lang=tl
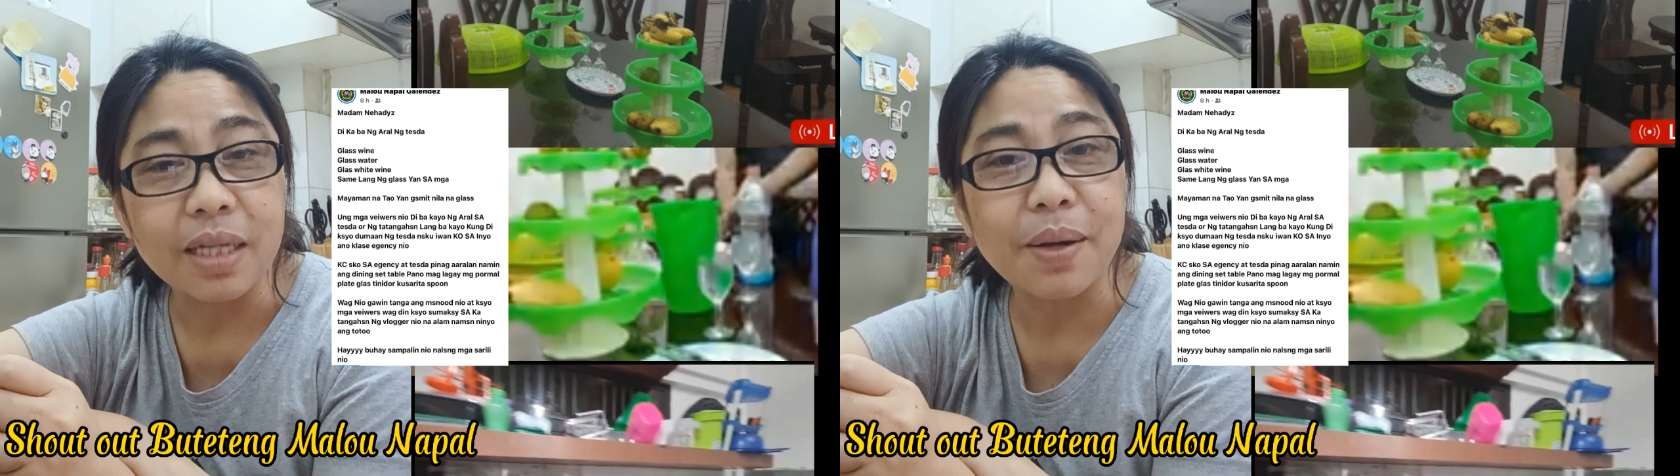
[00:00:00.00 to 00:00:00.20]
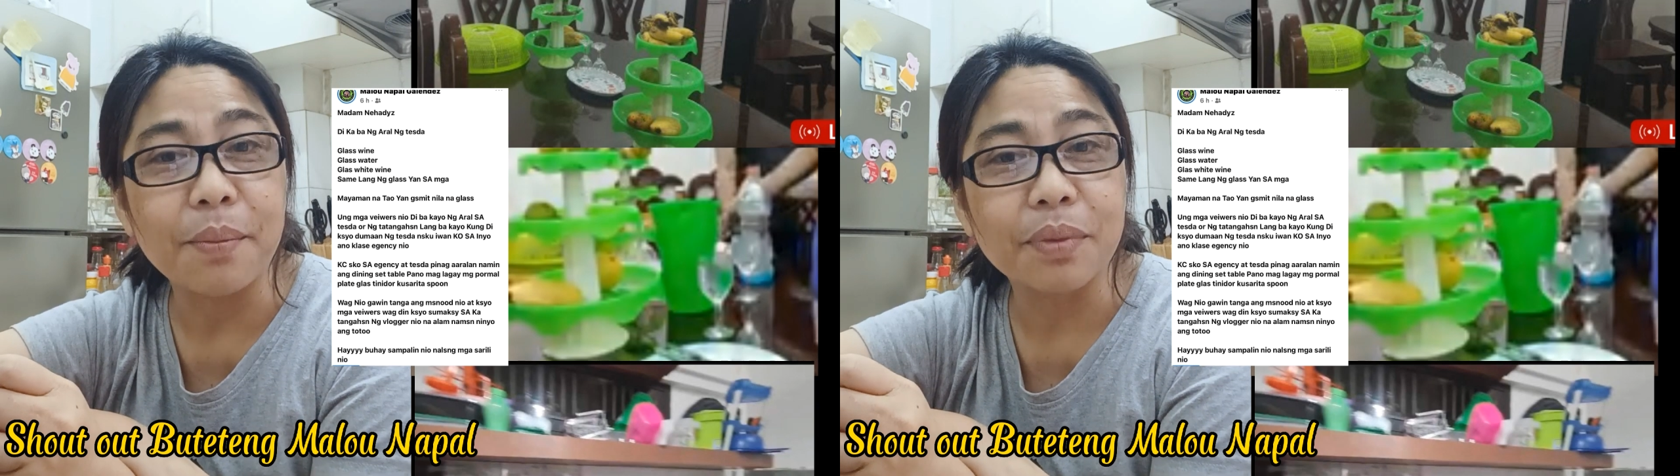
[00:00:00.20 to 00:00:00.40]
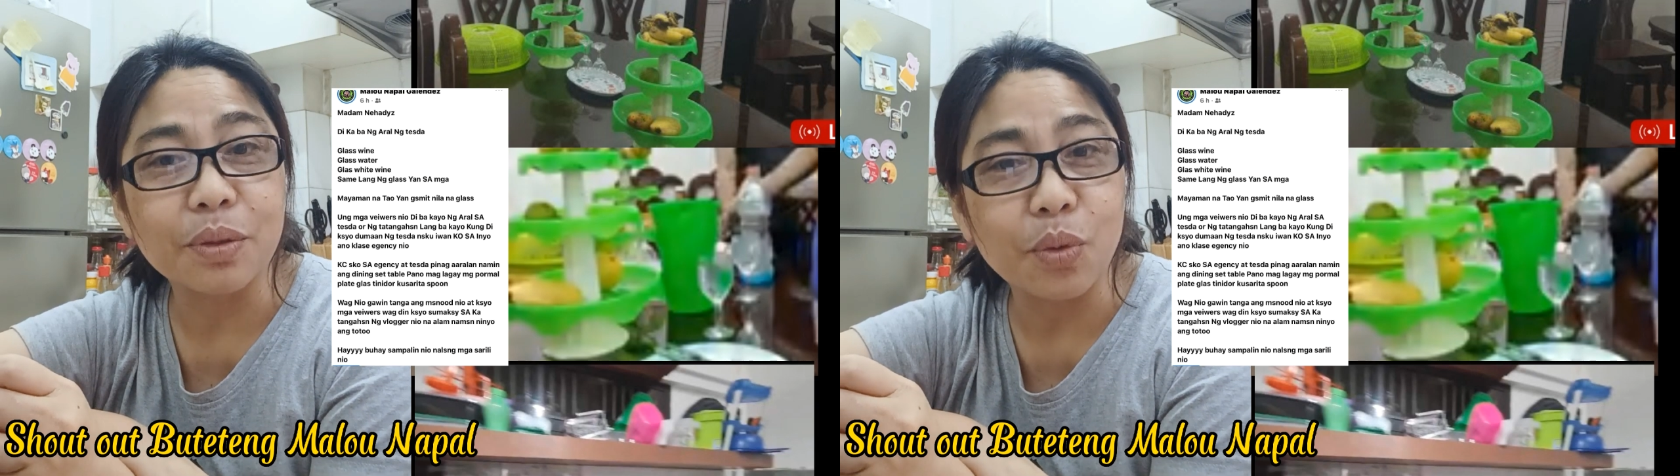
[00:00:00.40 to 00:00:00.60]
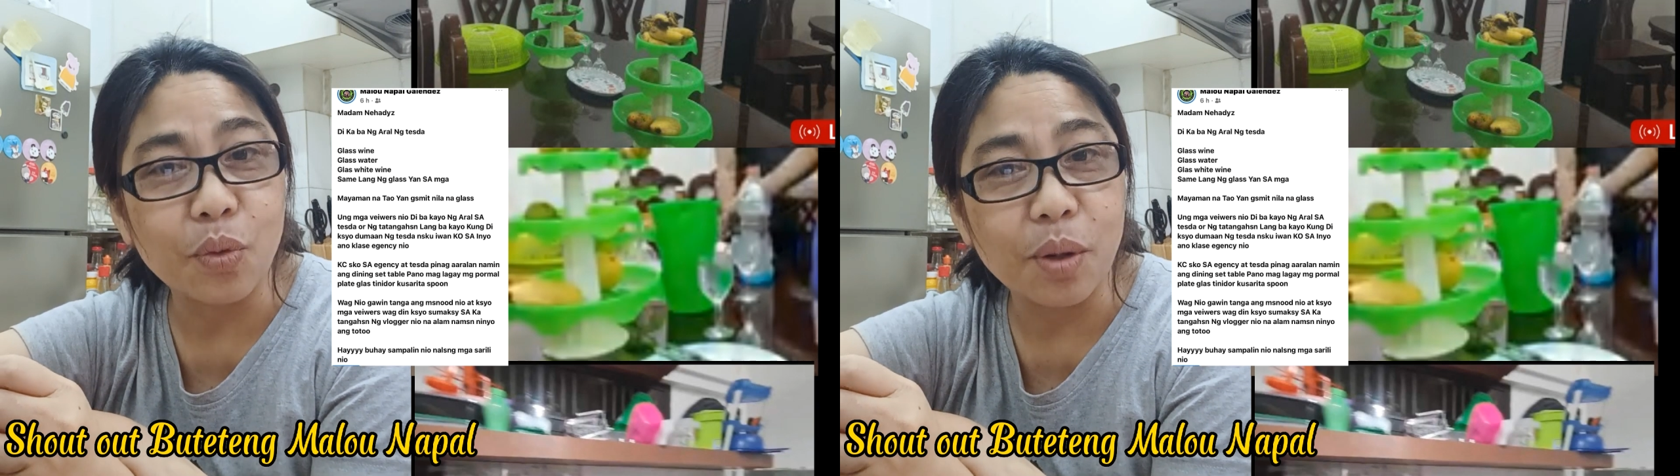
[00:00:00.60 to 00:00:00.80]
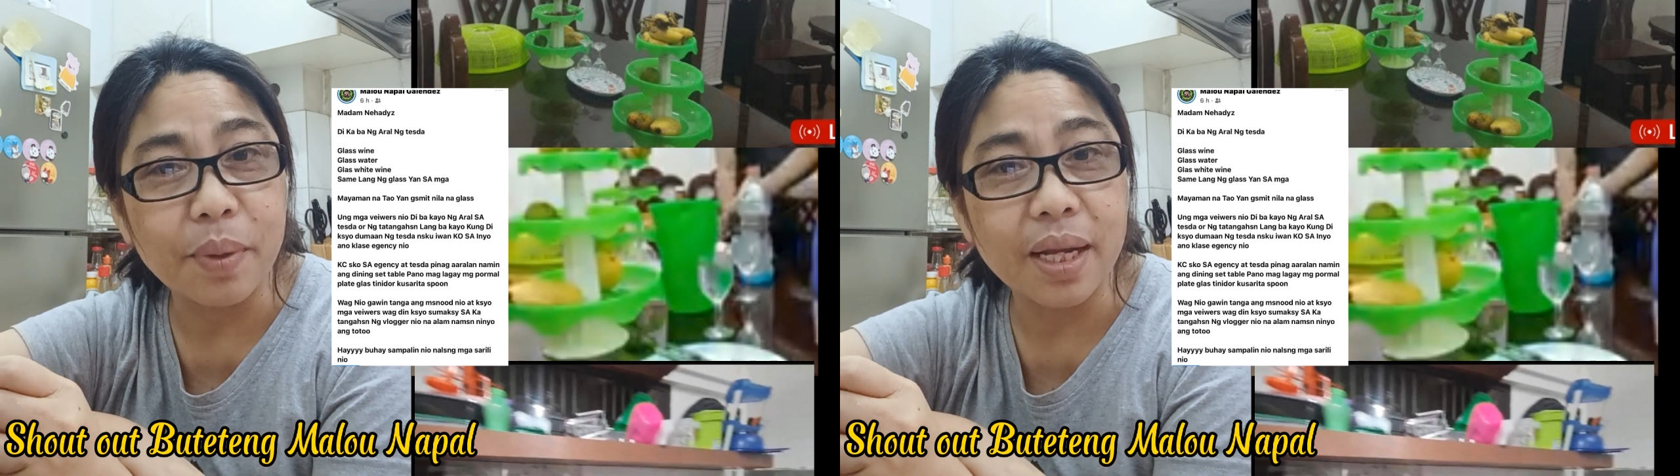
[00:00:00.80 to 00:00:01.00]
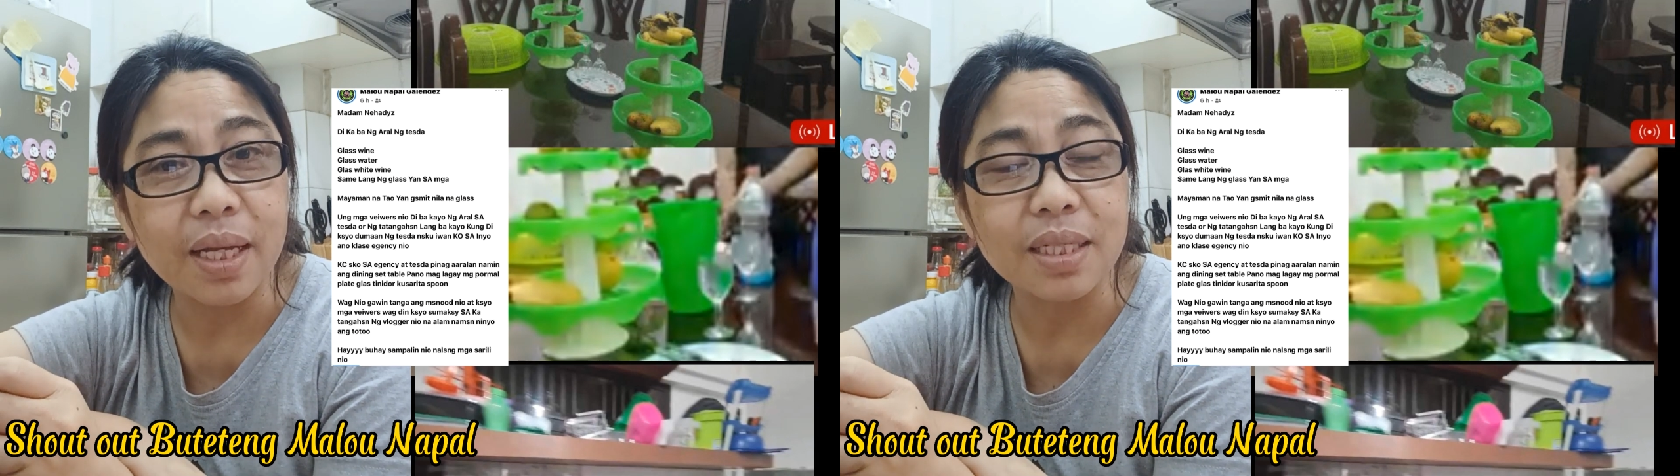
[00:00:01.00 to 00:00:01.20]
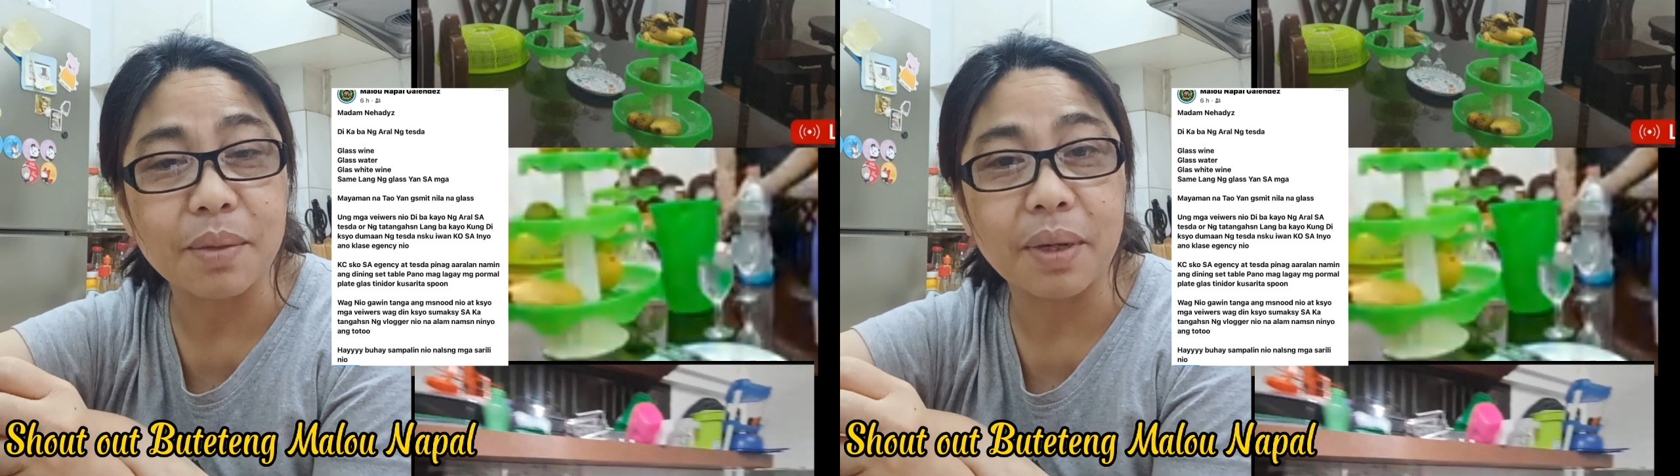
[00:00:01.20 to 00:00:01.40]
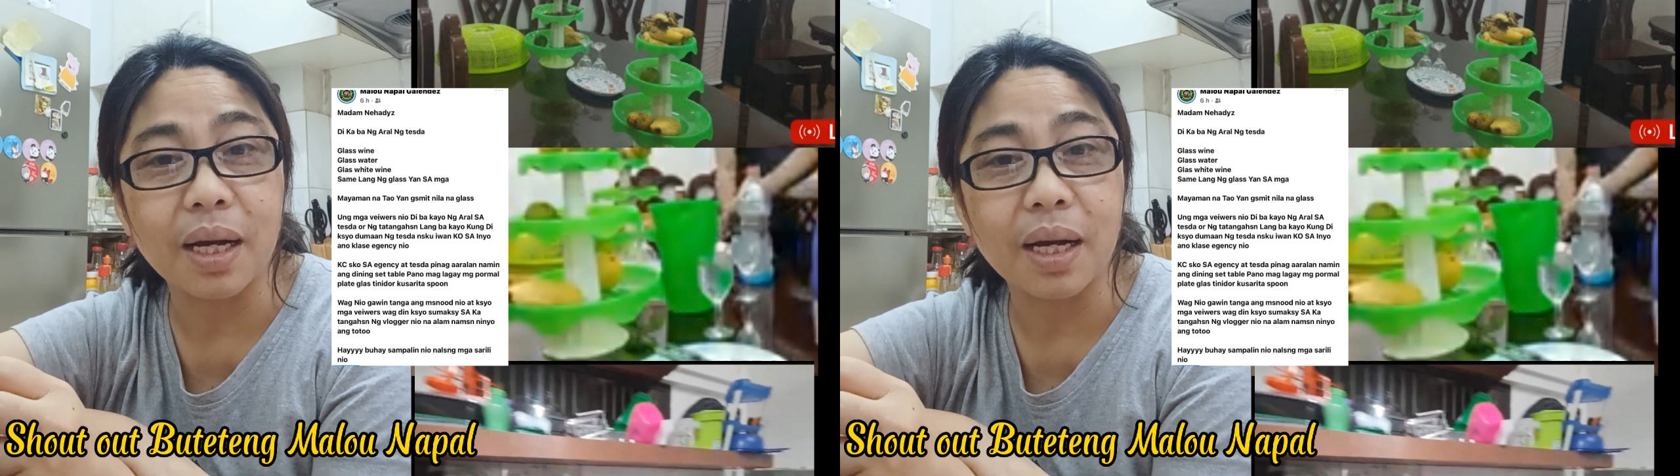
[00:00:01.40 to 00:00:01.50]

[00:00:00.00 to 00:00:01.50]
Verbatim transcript: Asam, ah, tungkol pala din sa